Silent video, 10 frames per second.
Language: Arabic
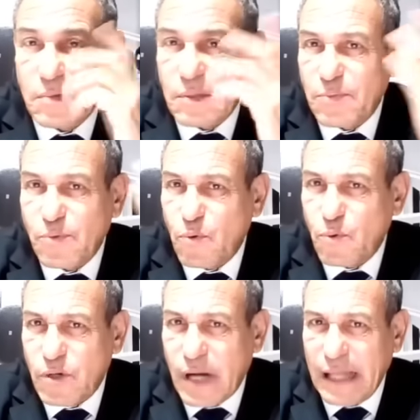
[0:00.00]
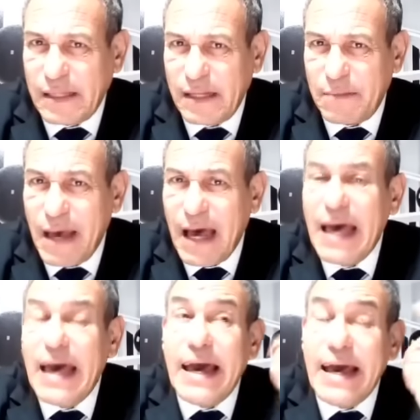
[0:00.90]
شكون شرح ندير بها
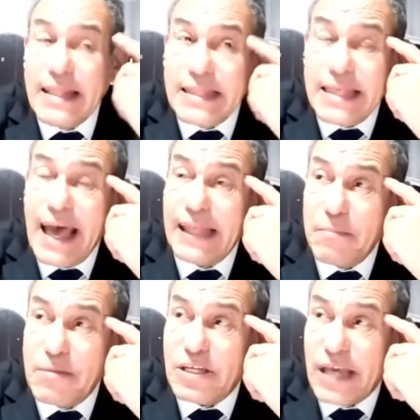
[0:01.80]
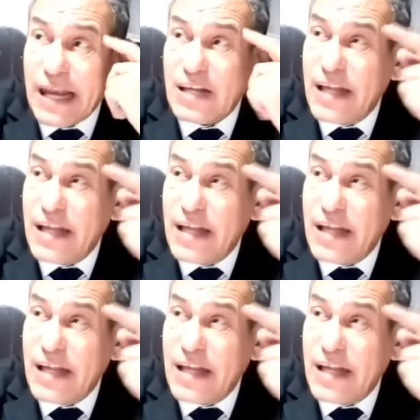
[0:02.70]
انت يعني باش تخرج